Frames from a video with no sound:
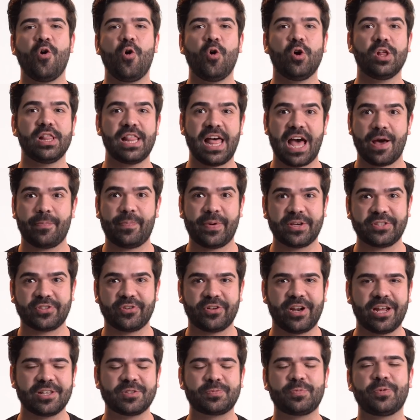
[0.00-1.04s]
Olá,
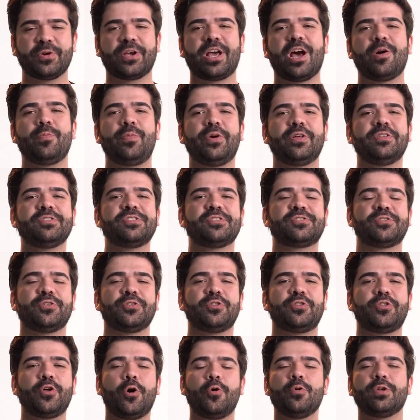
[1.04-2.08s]
apaixonados por cabelos, eu
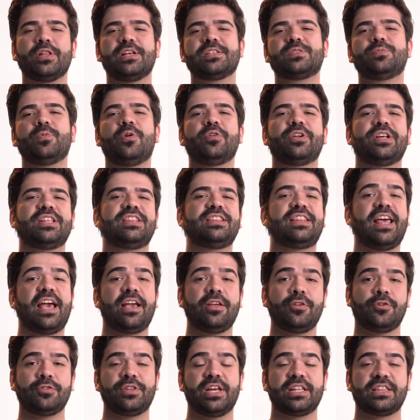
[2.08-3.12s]
sou Douglas Moura,
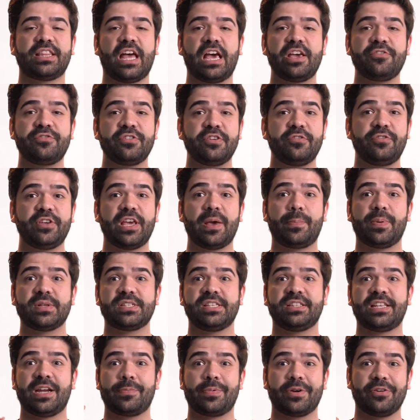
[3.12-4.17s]
técnico da Taif, e vim
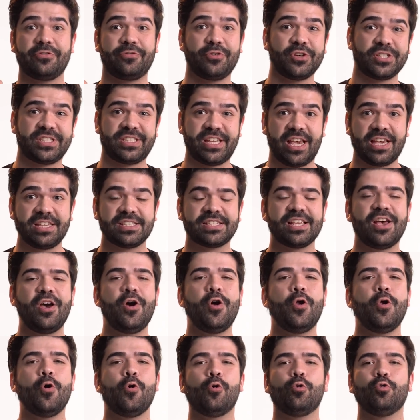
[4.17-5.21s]
apresentar para vocês
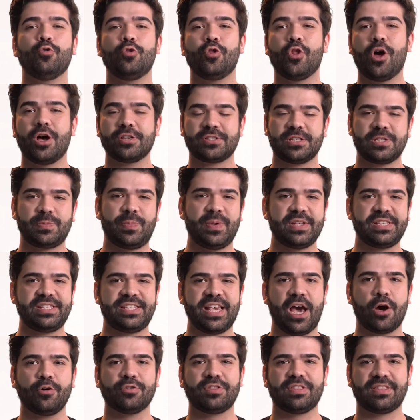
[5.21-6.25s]
o nosso
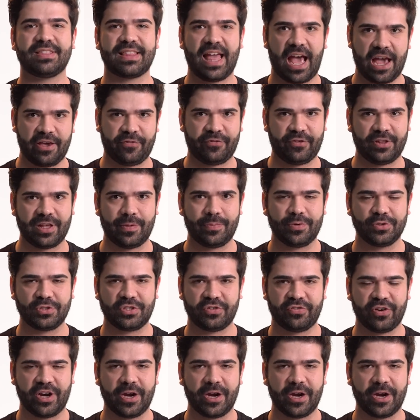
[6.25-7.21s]
especial Taif na Beauty